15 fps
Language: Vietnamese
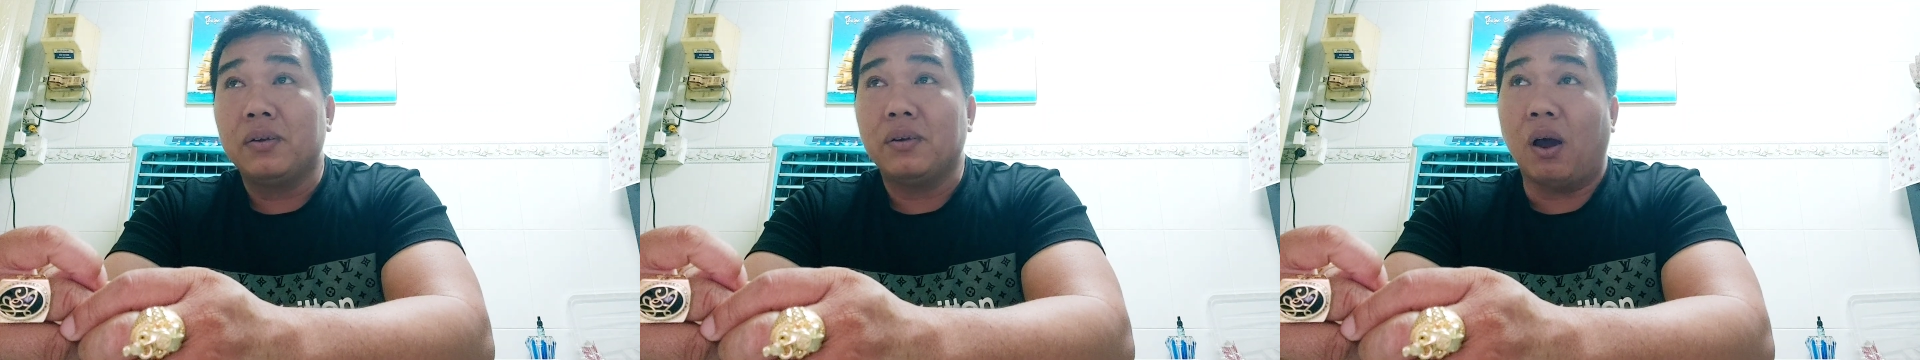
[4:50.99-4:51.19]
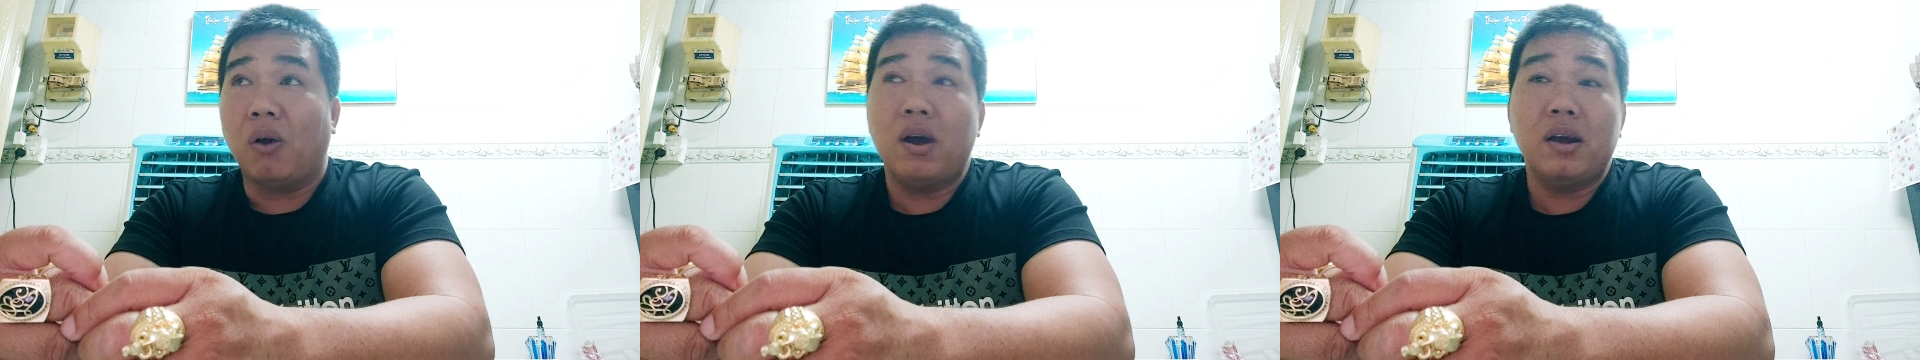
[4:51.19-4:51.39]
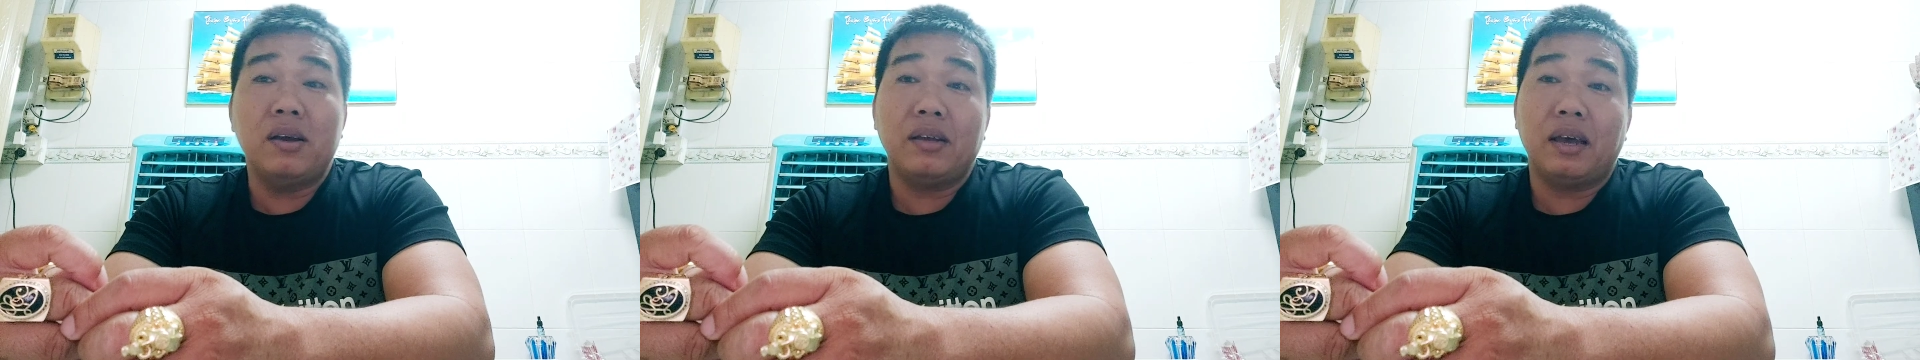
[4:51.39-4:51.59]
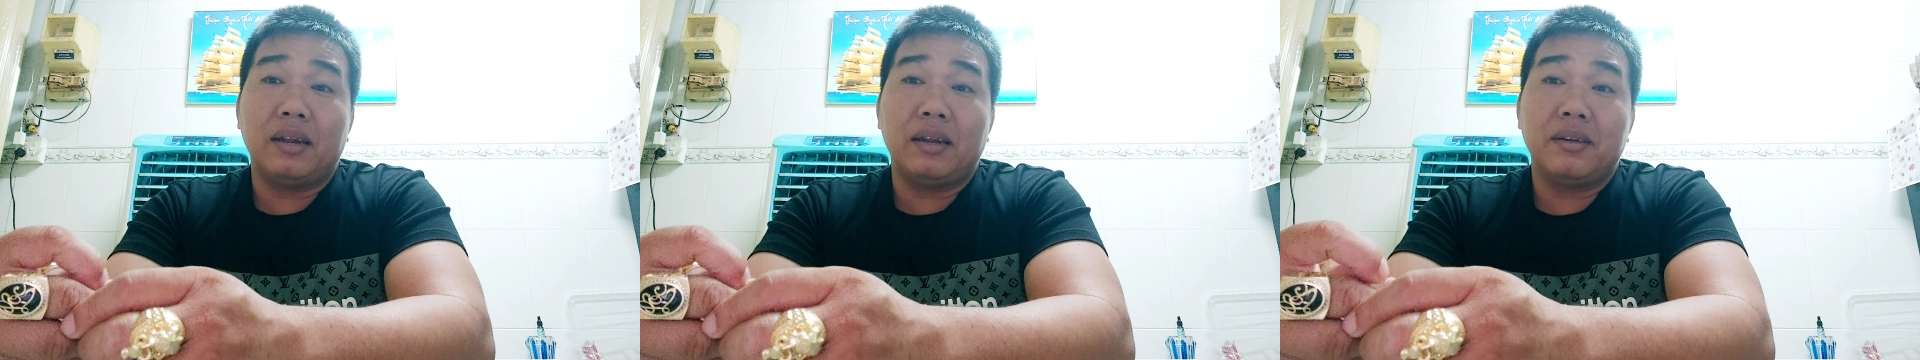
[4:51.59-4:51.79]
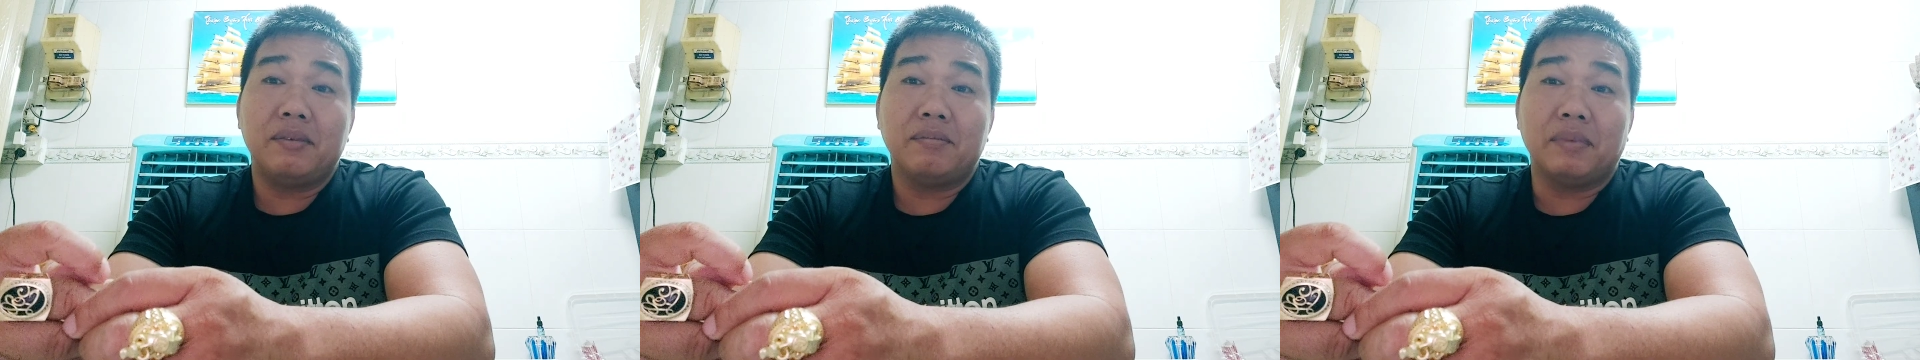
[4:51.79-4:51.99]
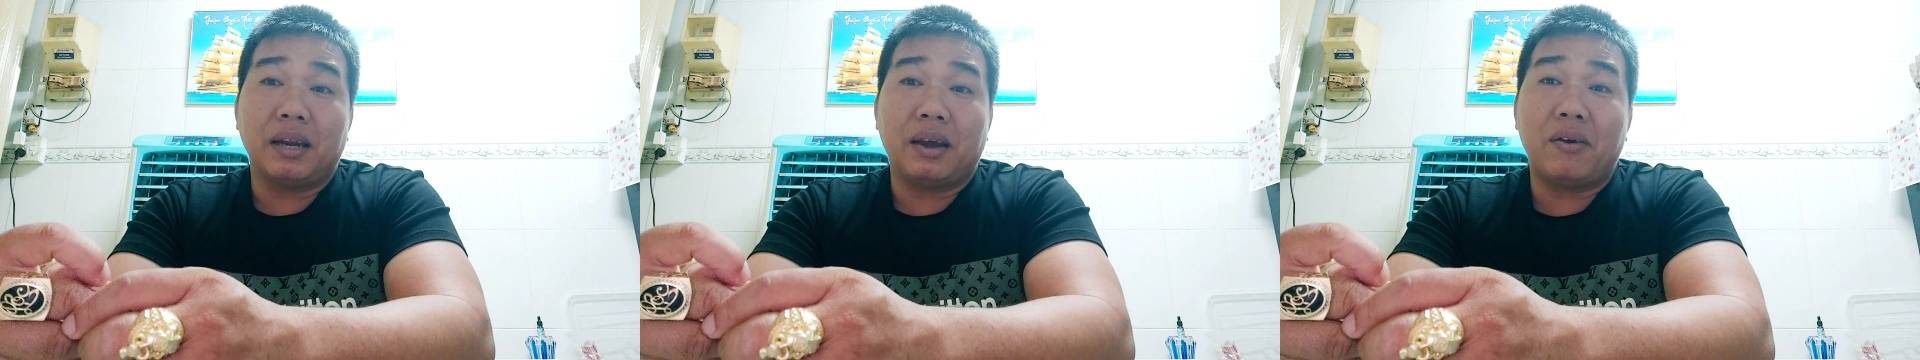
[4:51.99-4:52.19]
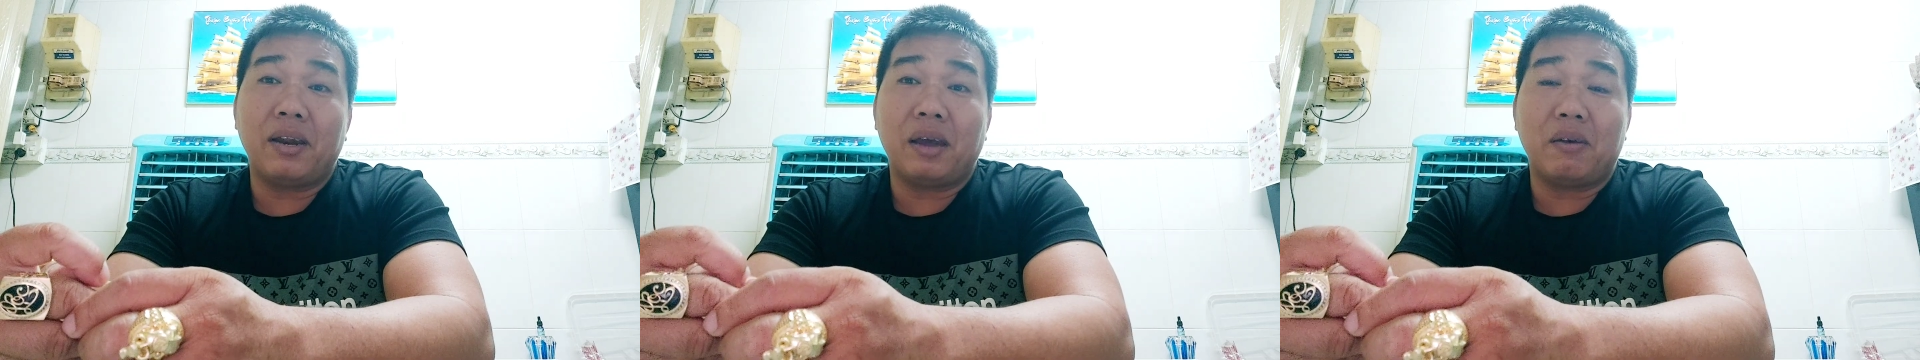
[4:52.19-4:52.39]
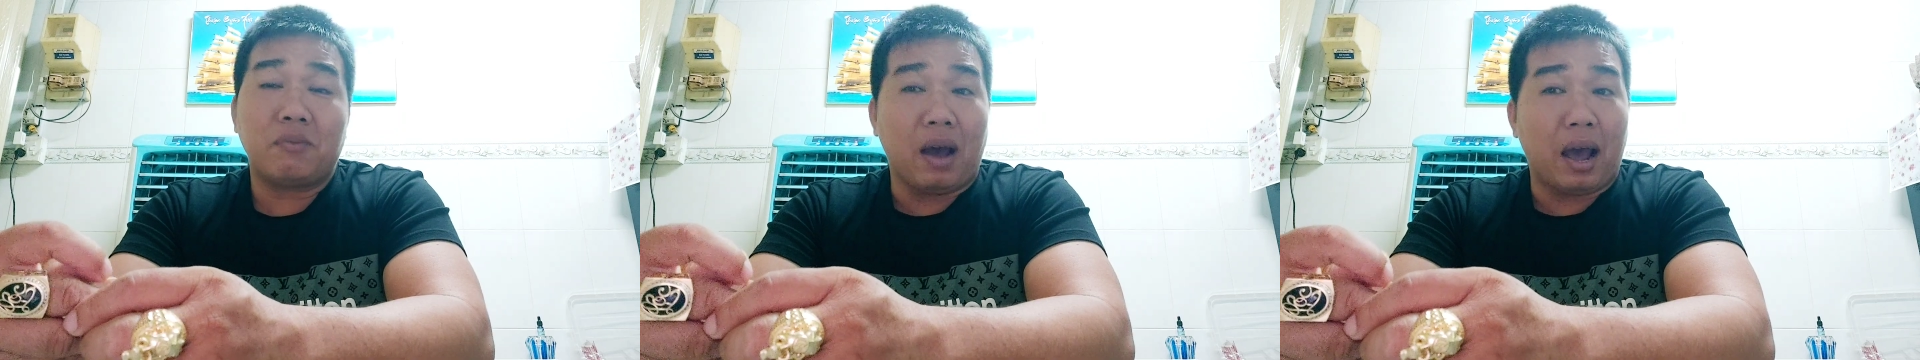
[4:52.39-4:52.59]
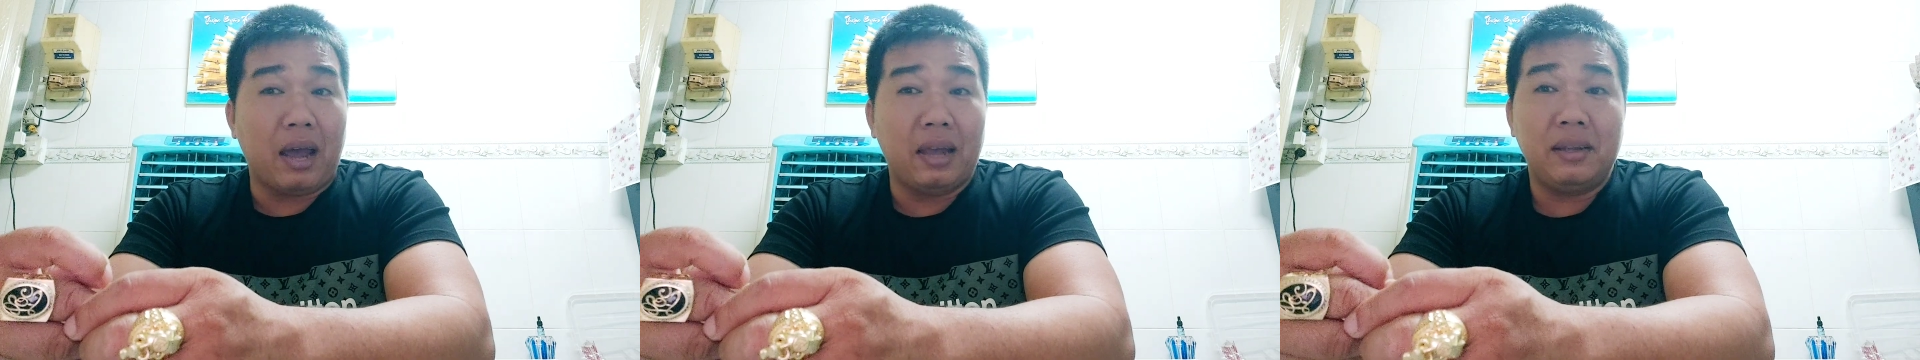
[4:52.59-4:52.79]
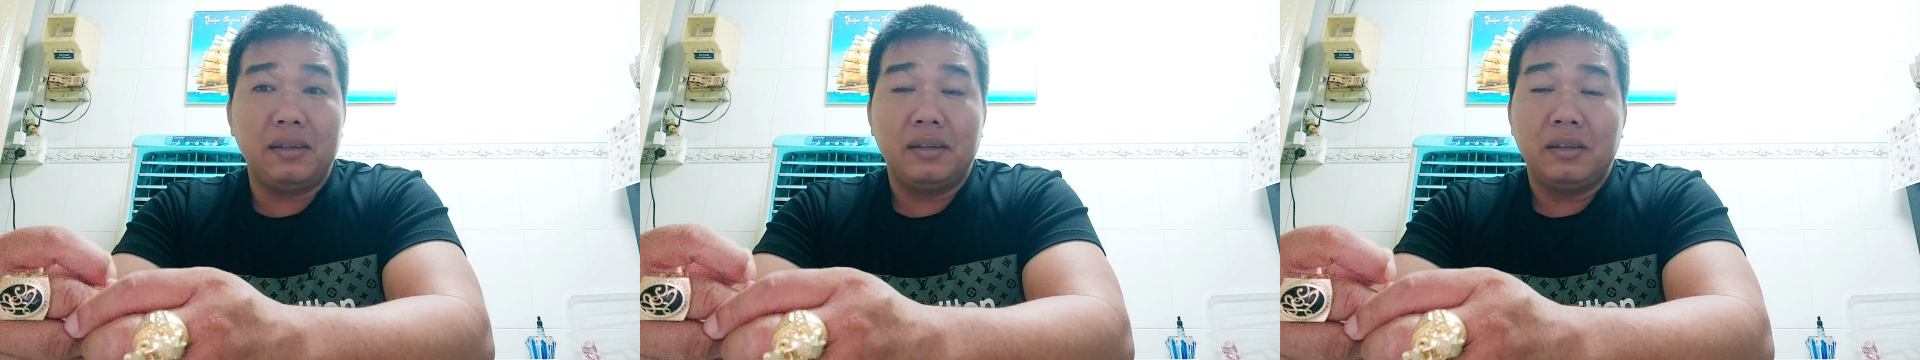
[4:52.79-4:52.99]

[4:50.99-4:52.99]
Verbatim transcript: đủ thứ cho anh mình nói này không phải